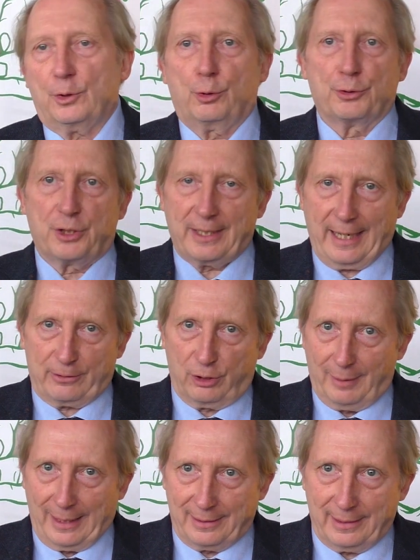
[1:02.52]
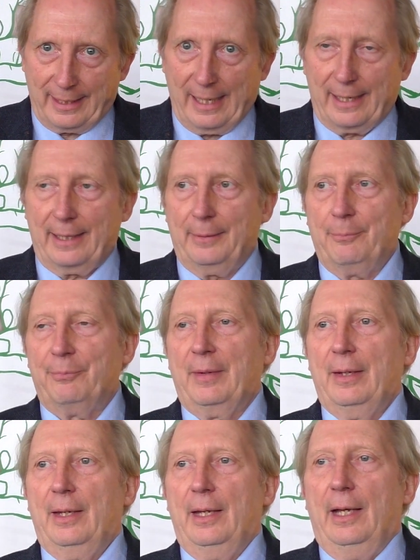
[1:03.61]
considerata una malattia rara,
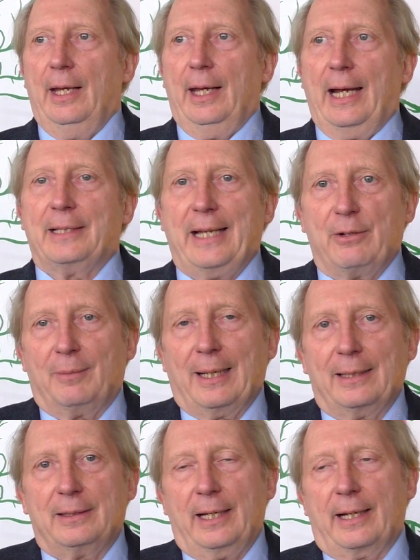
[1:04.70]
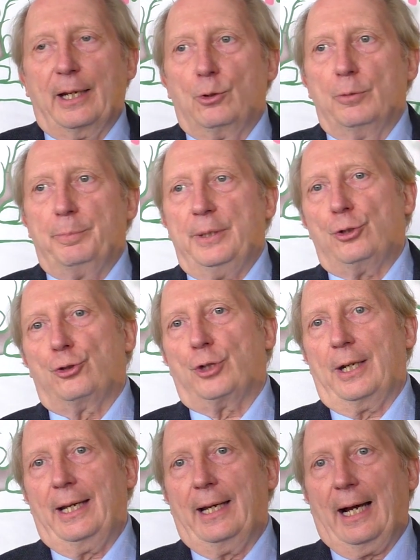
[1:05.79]
ed è una malattia che
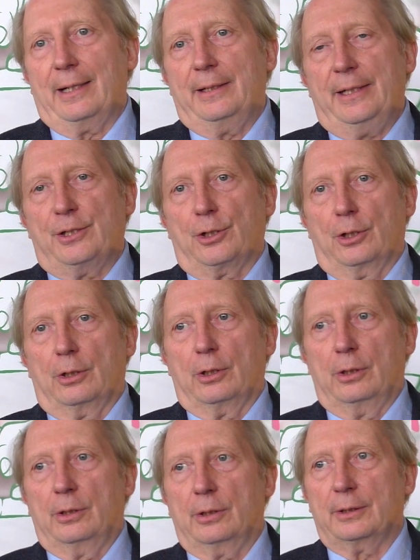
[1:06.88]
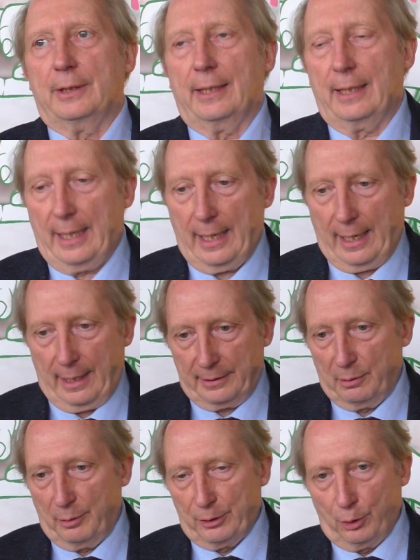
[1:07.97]
colpisce all'inizio, nel
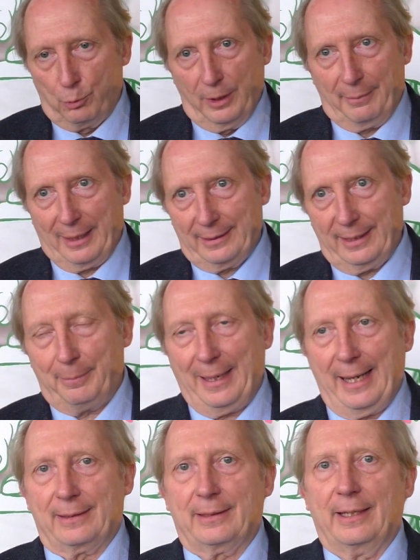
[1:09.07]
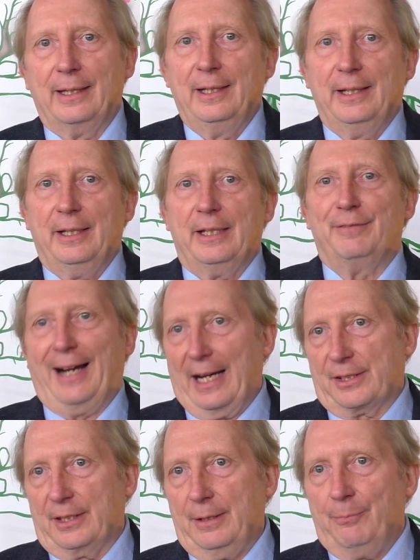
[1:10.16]
momento in cui la malattia parte, i
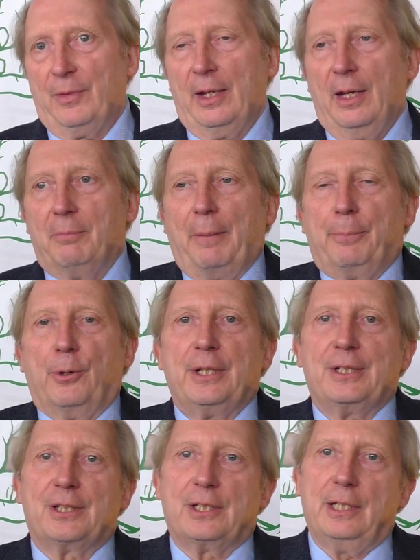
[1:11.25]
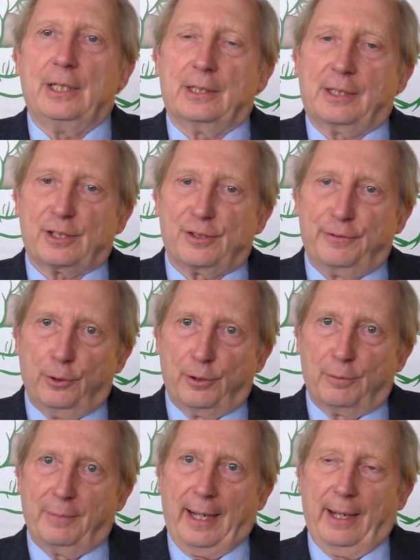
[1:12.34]
vasi, ma poi si
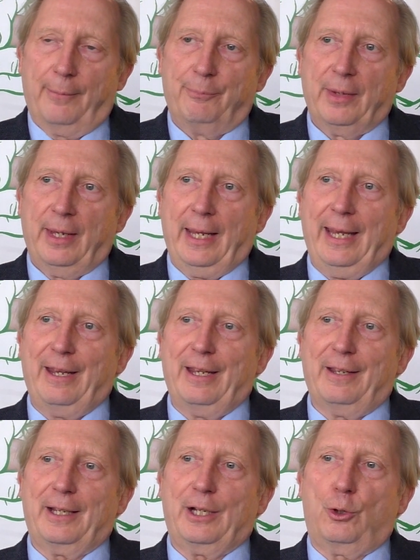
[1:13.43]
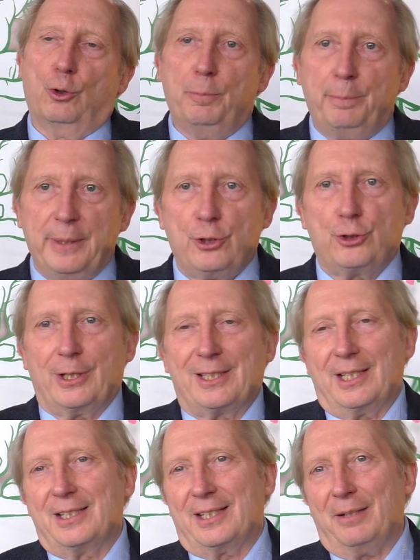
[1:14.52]
trasforma e colpisce
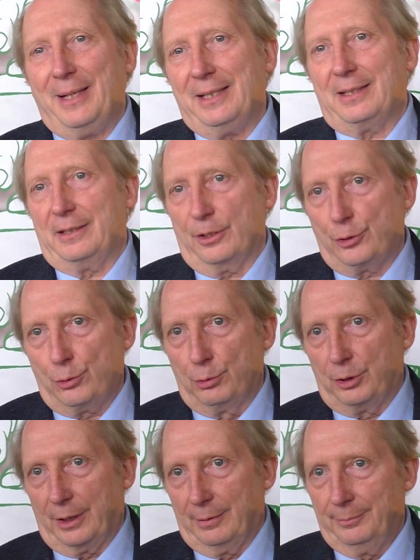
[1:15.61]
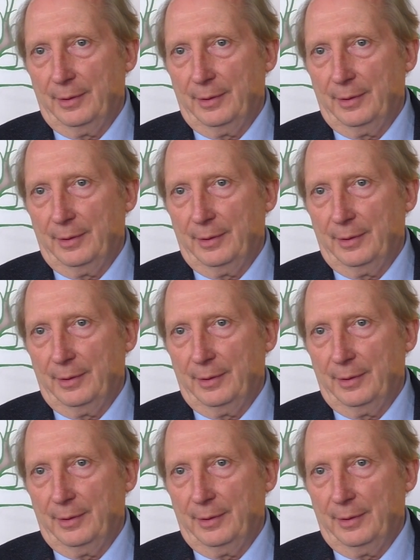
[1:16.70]
essenzialmente i tessuti,